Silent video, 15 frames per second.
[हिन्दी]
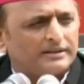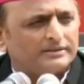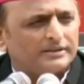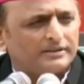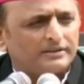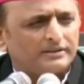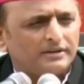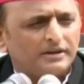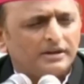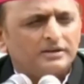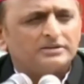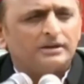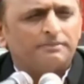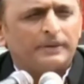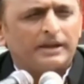साथ हैं
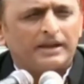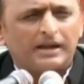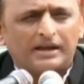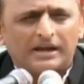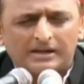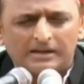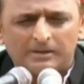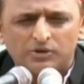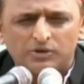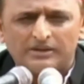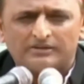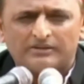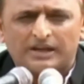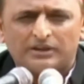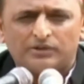जब पहला कार्यक्रम
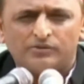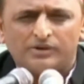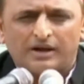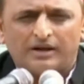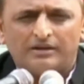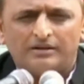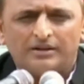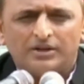उनके साथ हुआ